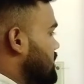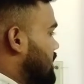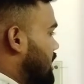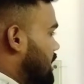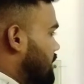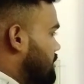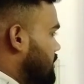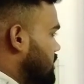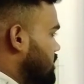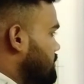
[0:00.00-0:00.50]

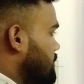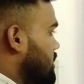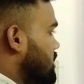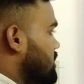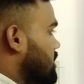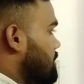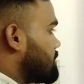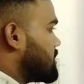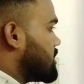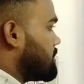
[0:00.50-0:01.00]
सरफेस में
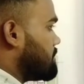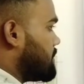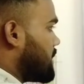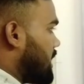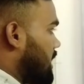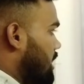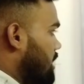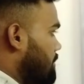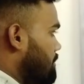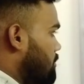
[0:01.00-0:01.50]
सबसे
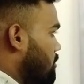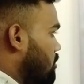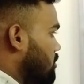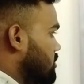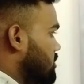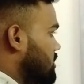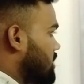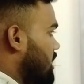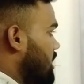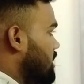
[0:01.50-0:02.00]
पहला
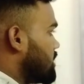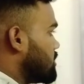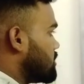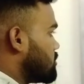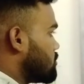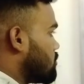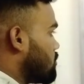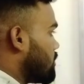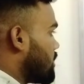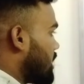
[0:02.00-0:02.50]
पहुंचता है
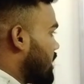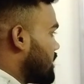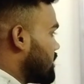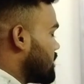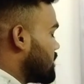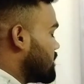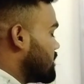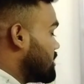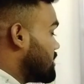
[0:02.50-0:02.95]
इसको कह